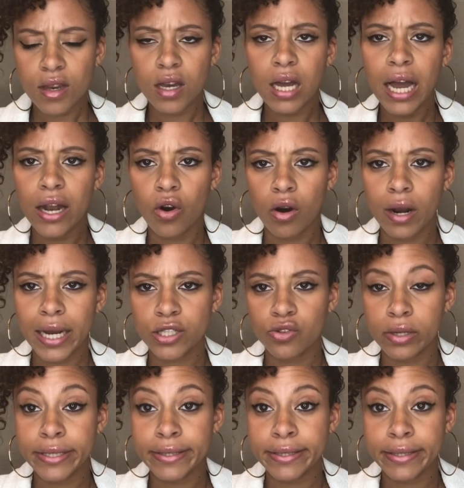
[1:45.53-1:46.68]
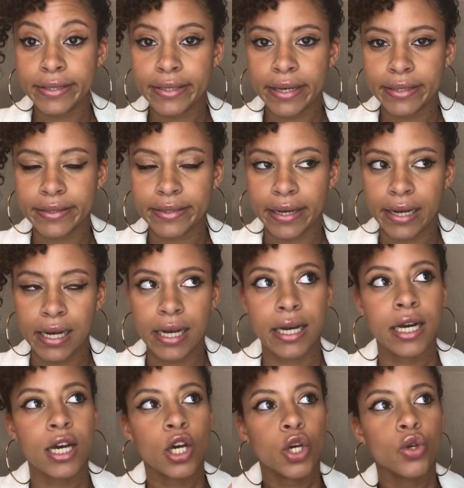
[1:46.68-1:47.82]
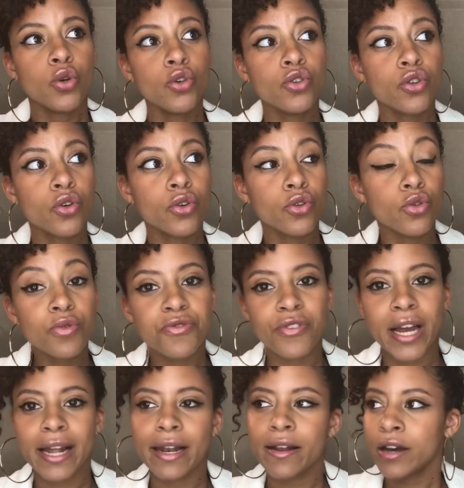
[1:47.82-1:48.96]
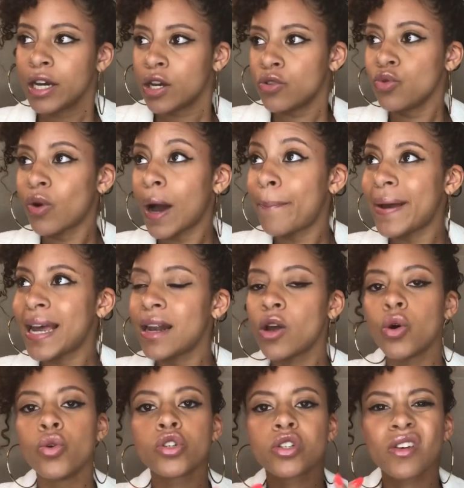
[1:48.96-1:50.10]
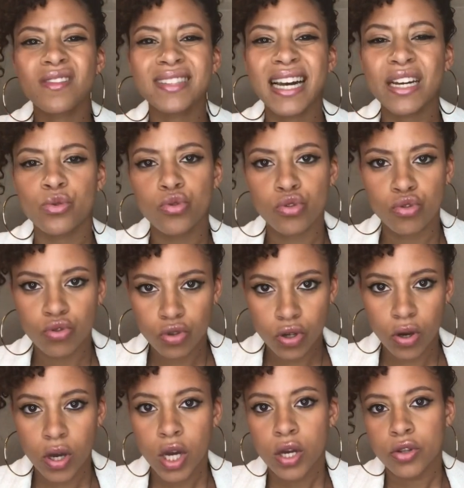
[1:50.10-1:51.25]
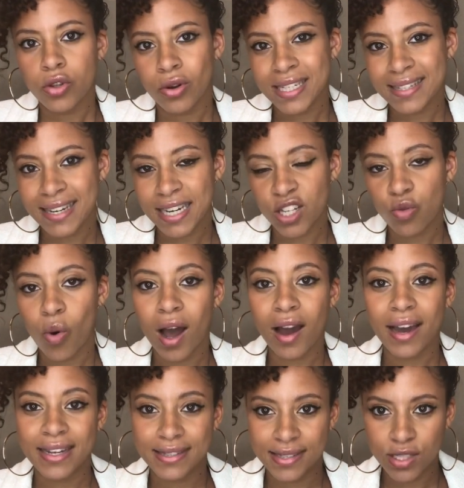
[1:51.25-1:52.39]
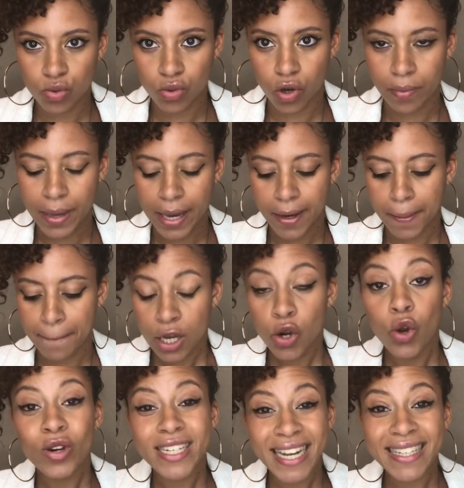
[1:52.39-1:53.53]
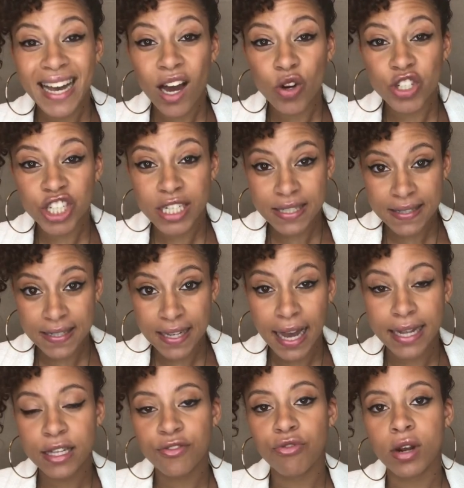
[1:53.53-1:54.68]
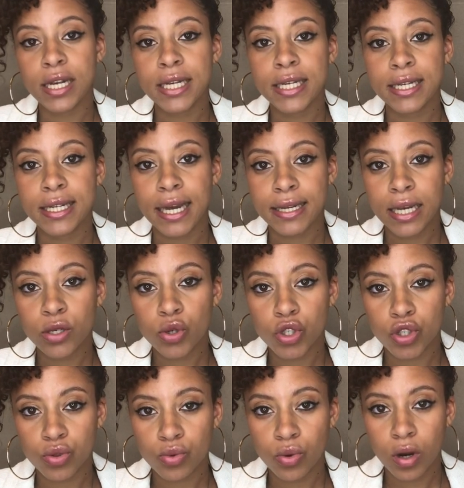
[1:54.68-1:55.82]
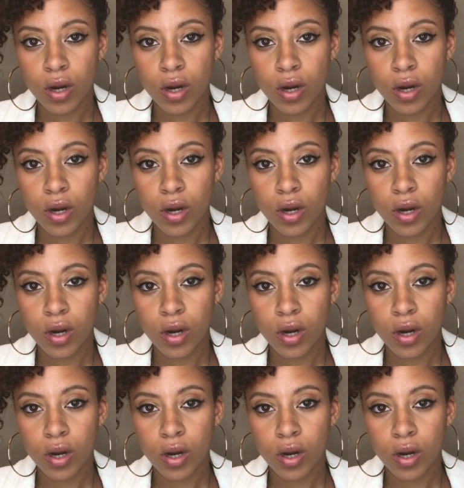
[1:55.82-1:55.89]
Alors, l'actualité, quelle est-elle Une nouvelle nous rappelle le scandale du sucre dans les territoires dits d'outre-mer. Le canard enchaîné a dévoilé il y a quelques jours